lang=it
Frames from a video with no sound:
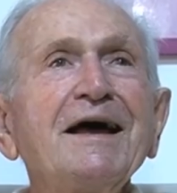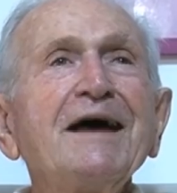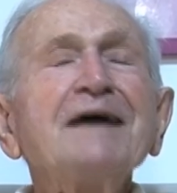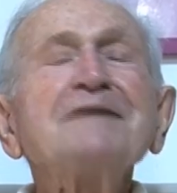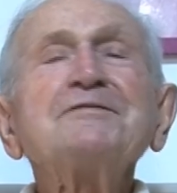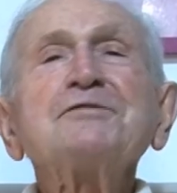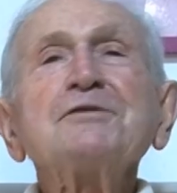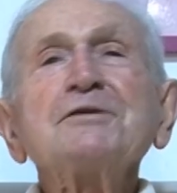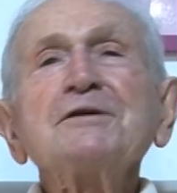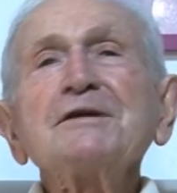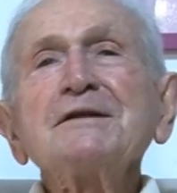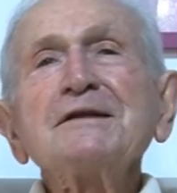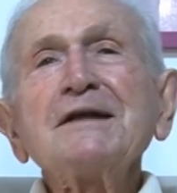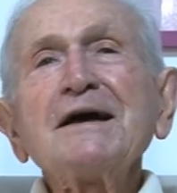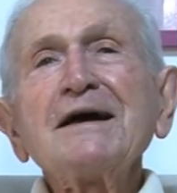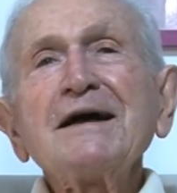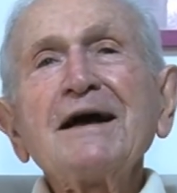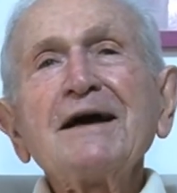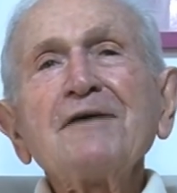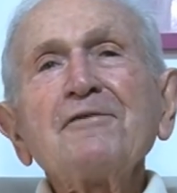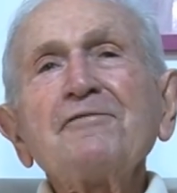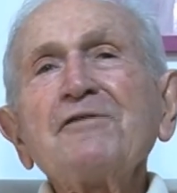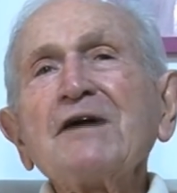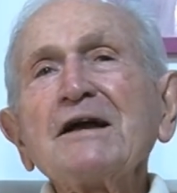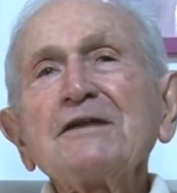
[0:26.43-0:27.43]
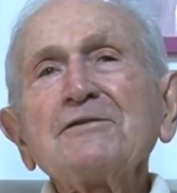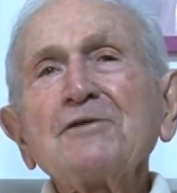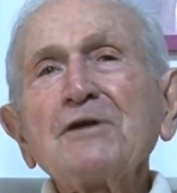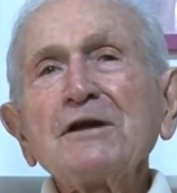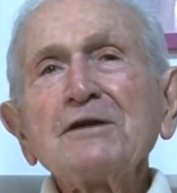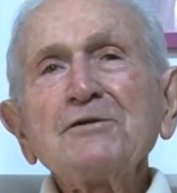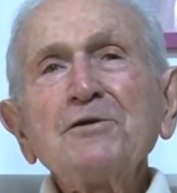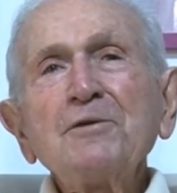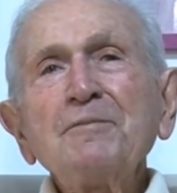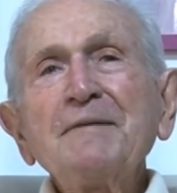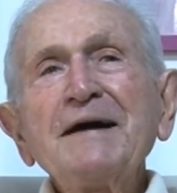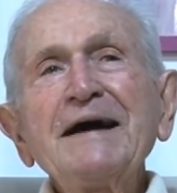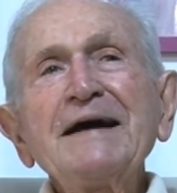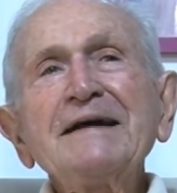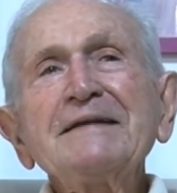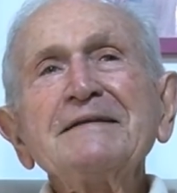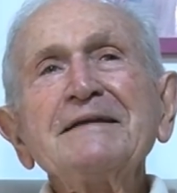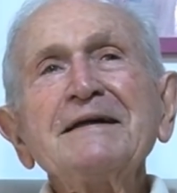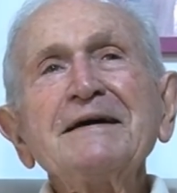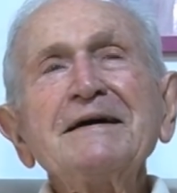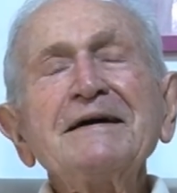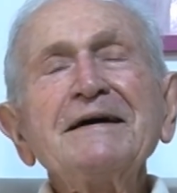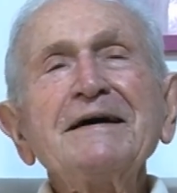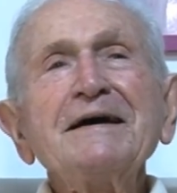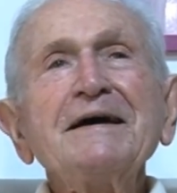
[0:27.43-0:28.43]
E sono andato, ho fatto la
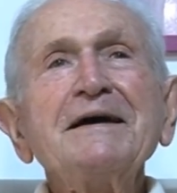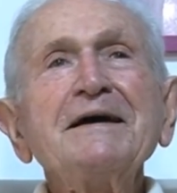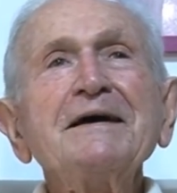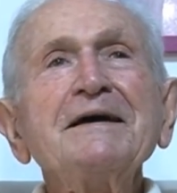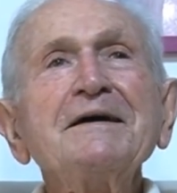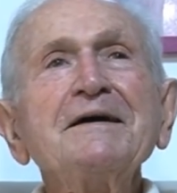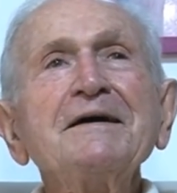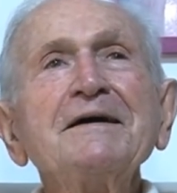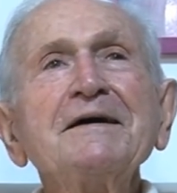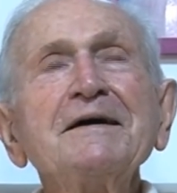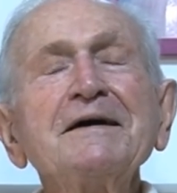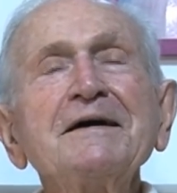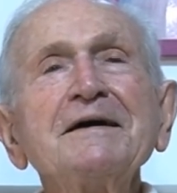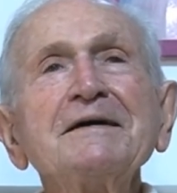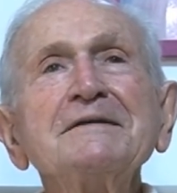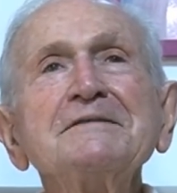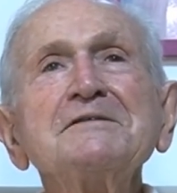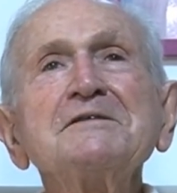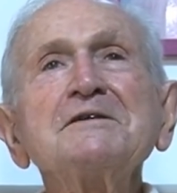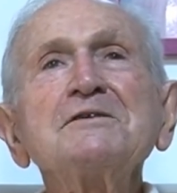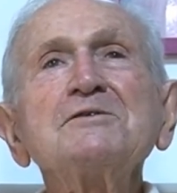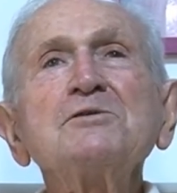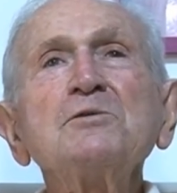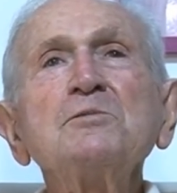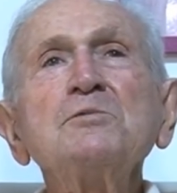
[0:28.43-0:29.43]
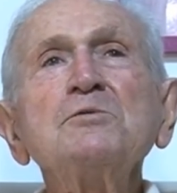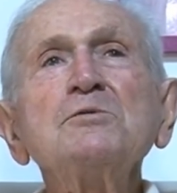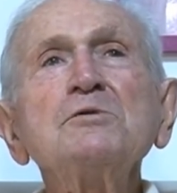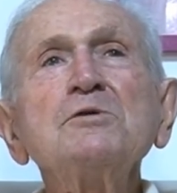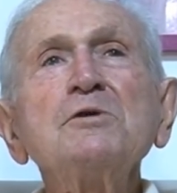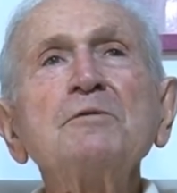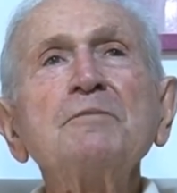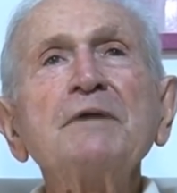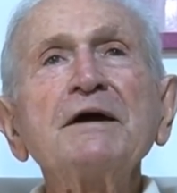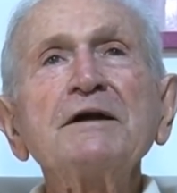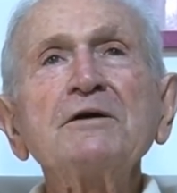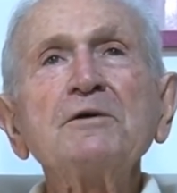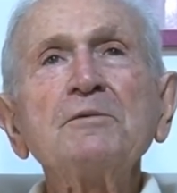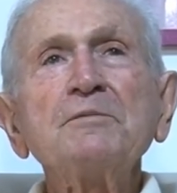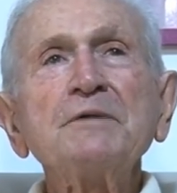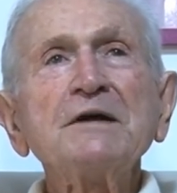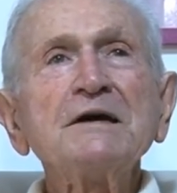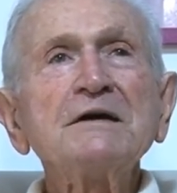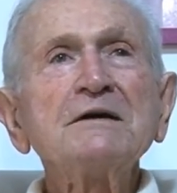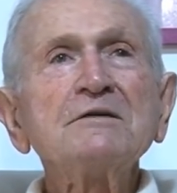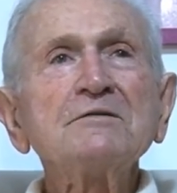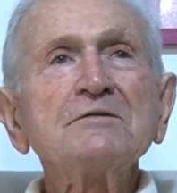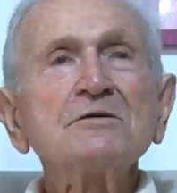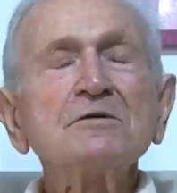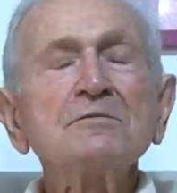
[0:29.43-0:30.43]
domanda e a un certo punto mi hanno
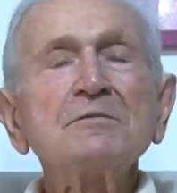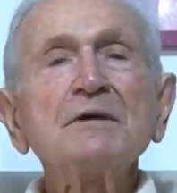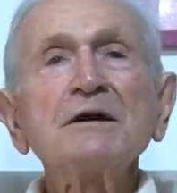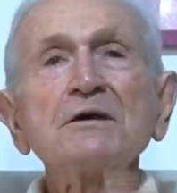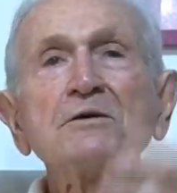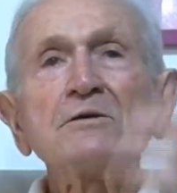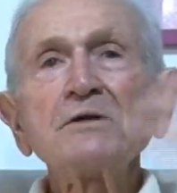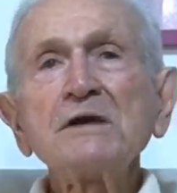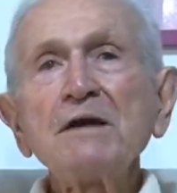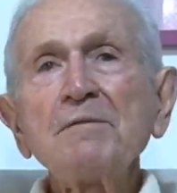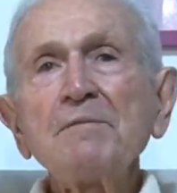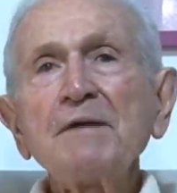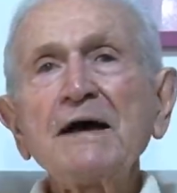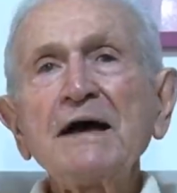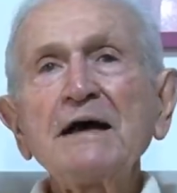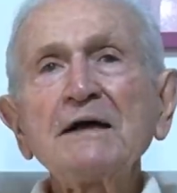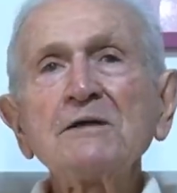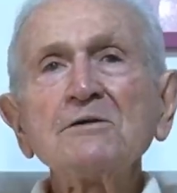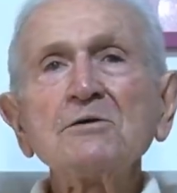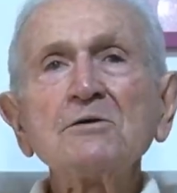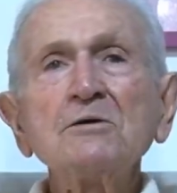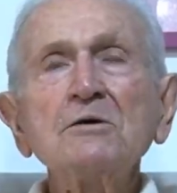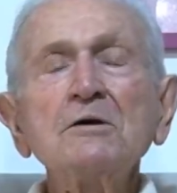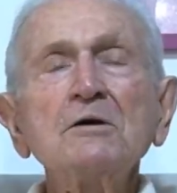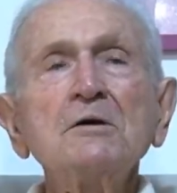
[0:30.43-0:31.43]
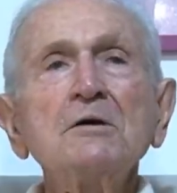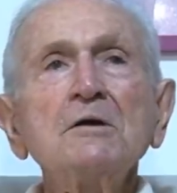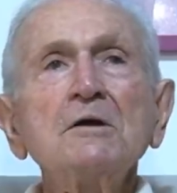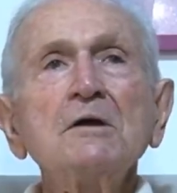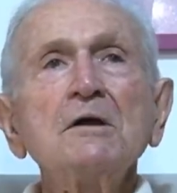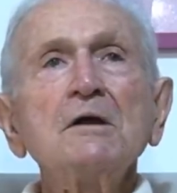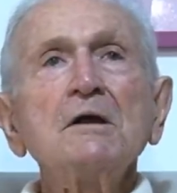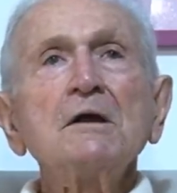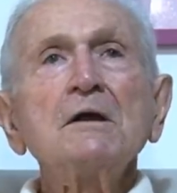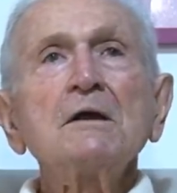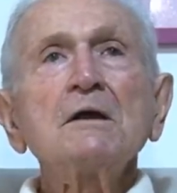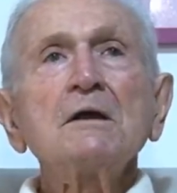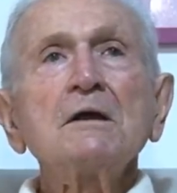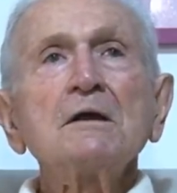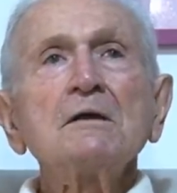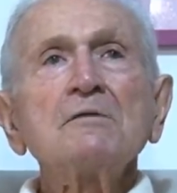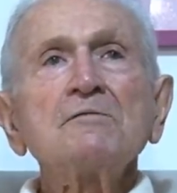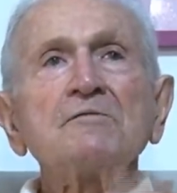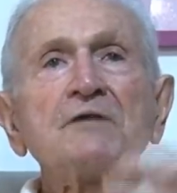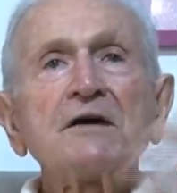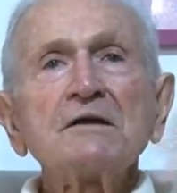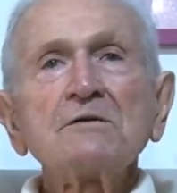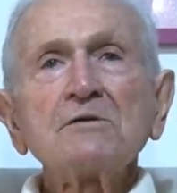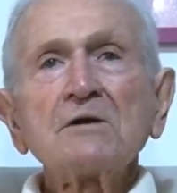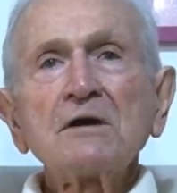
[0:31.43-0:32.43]
preso, mi hanno chiamato, ho
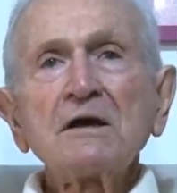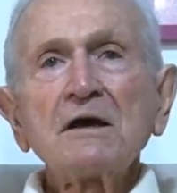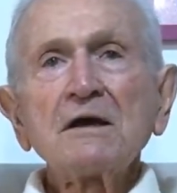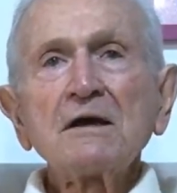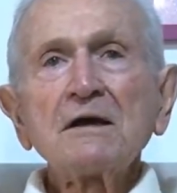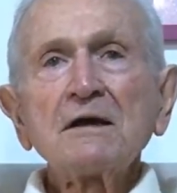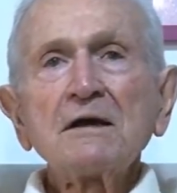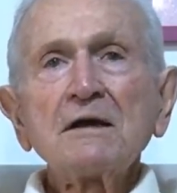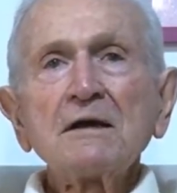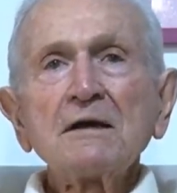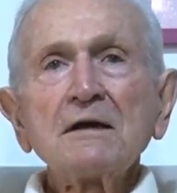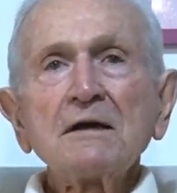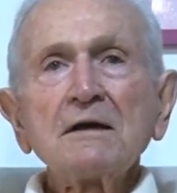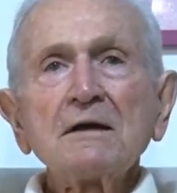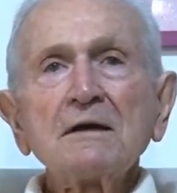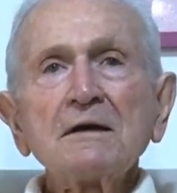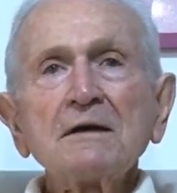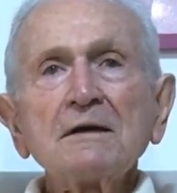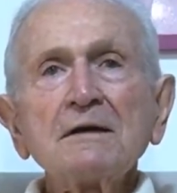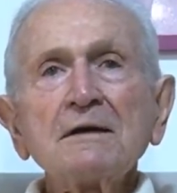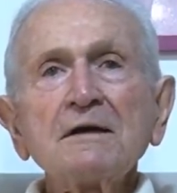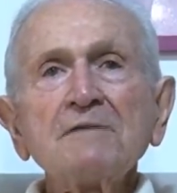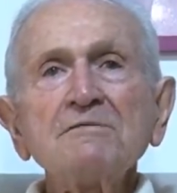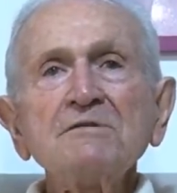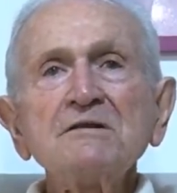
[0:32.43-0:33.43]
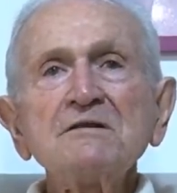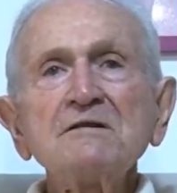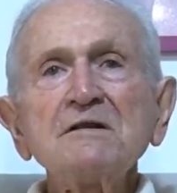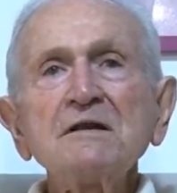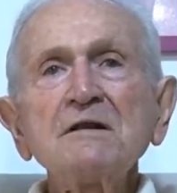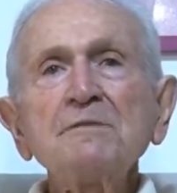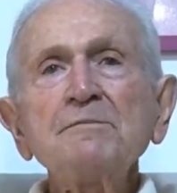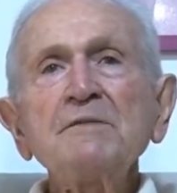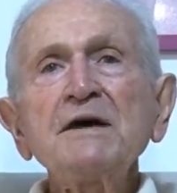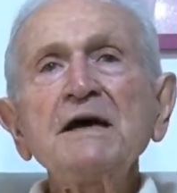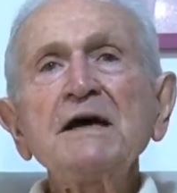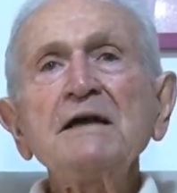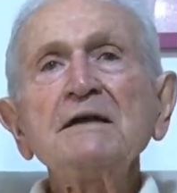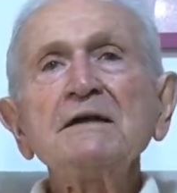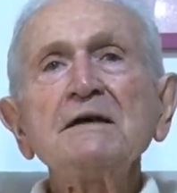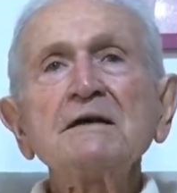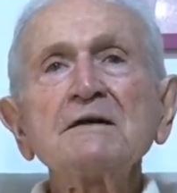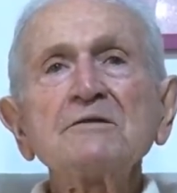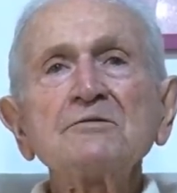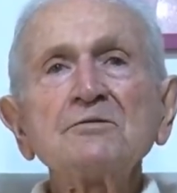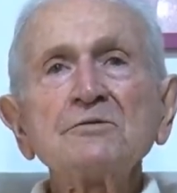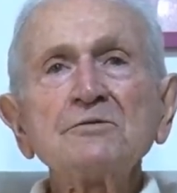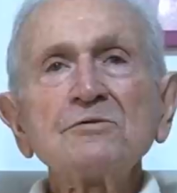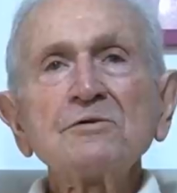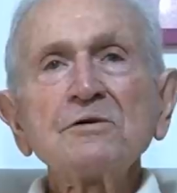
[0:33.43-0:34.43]
fatto la, la visita
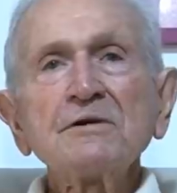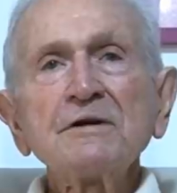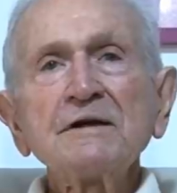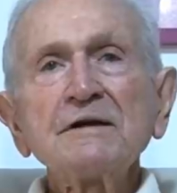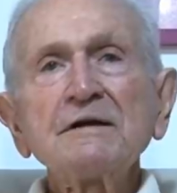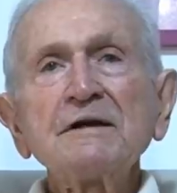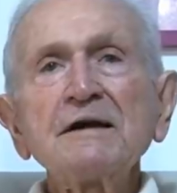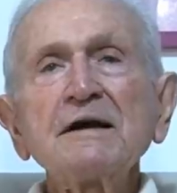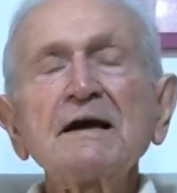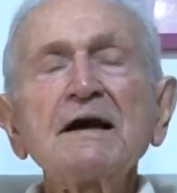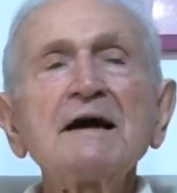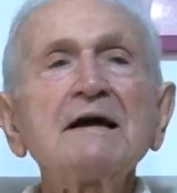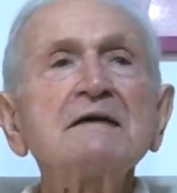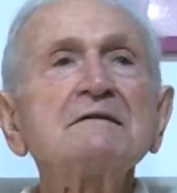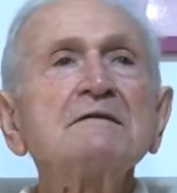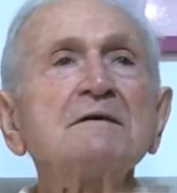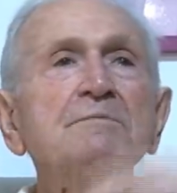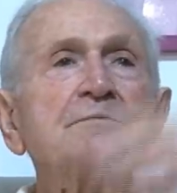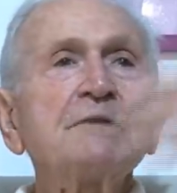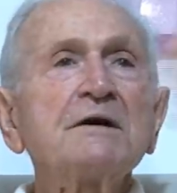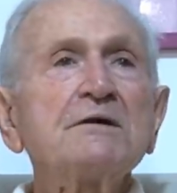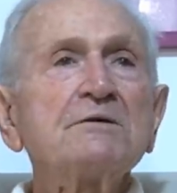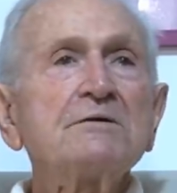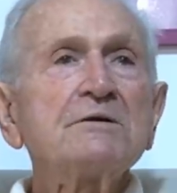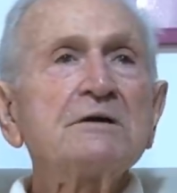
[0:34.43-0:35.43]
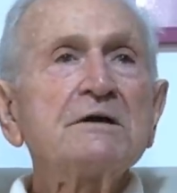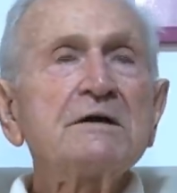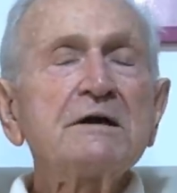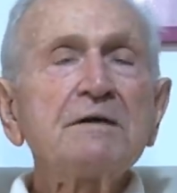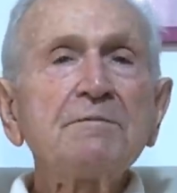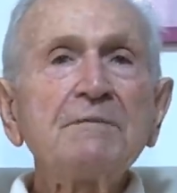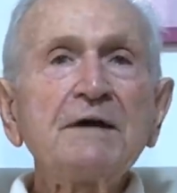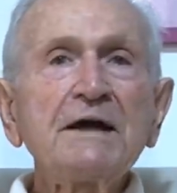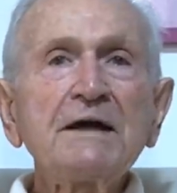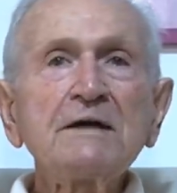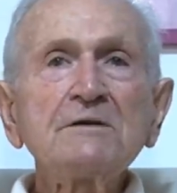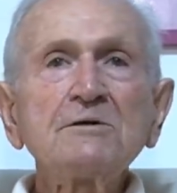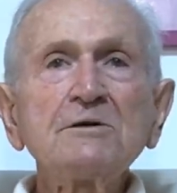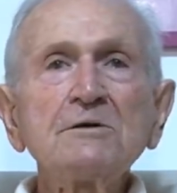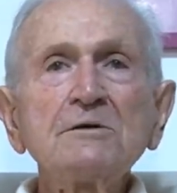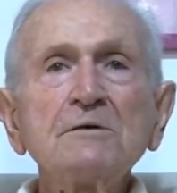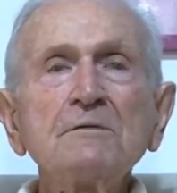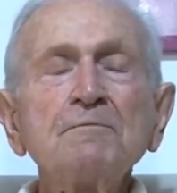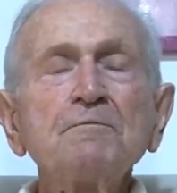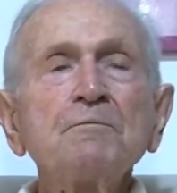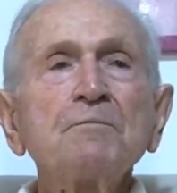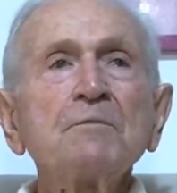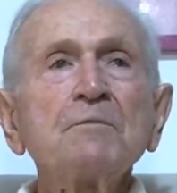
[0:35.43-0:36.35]
medica, sono tornato a casa e mi hanno richiamato